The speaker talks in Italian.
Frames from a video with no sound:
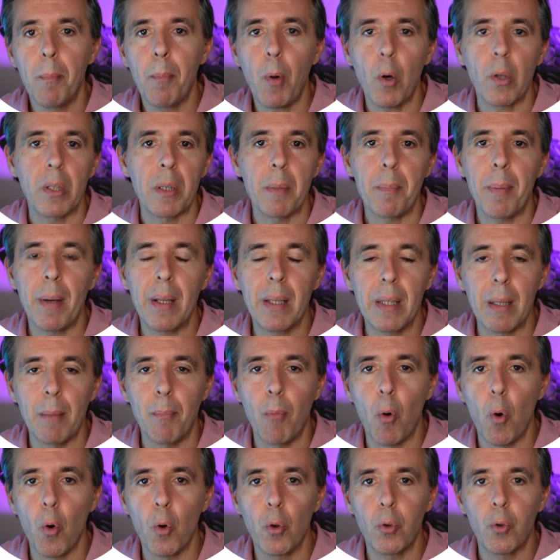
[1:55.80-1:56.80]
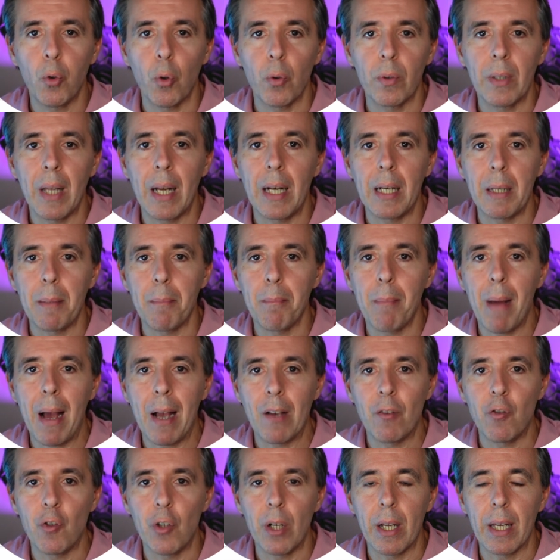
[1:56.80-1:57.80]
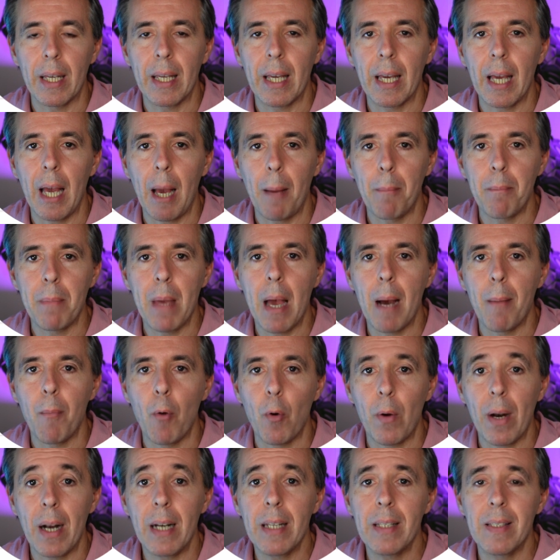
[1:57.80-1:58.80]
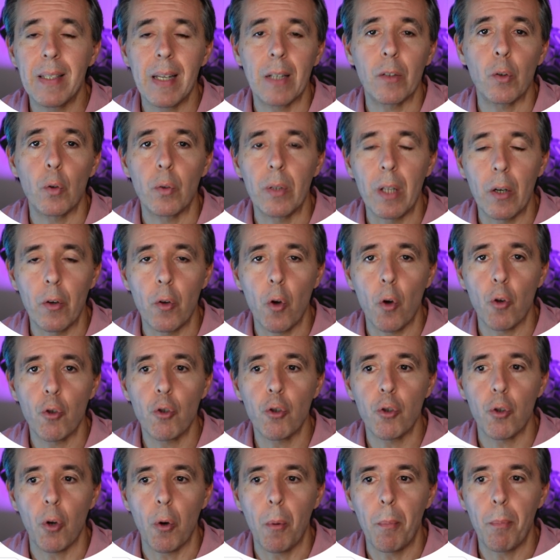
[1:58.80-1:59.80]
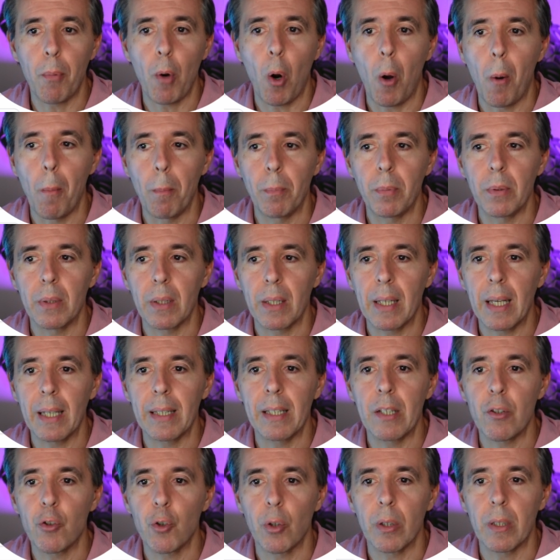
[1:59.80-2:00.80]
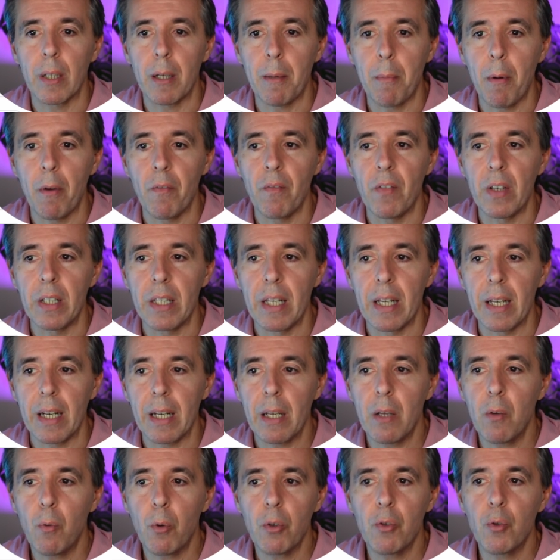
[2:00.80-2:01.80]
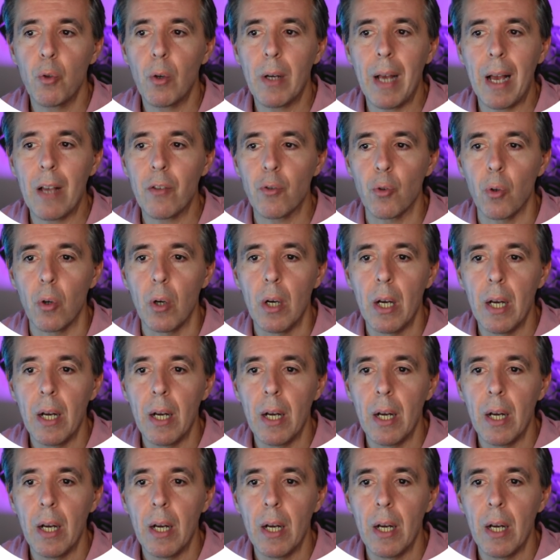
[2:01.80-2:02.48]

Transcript: poi dipende molto dall'immagine che abbiamo realizzato dal nostro prompt che adesso andremo a vedere. In questo caso